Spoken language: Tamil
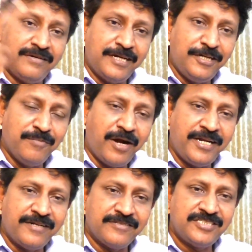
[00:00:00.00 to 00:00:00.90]
ரெண்டு
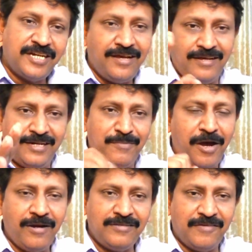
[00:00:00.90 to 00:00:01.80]
மாடின்னு இருந்துச்சுன்னா
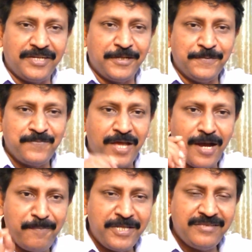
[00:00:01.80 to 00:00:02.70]
நம்ம ஆள் தான் வைக்கணும்
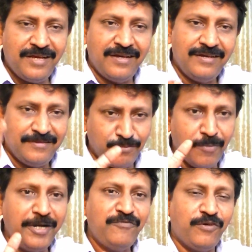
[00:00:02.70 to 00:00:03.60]
அப்படித்தான்
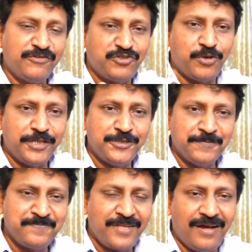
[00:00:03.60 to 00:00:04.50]
மொபைல் ஃபோன் ஸ்டோரேஜும்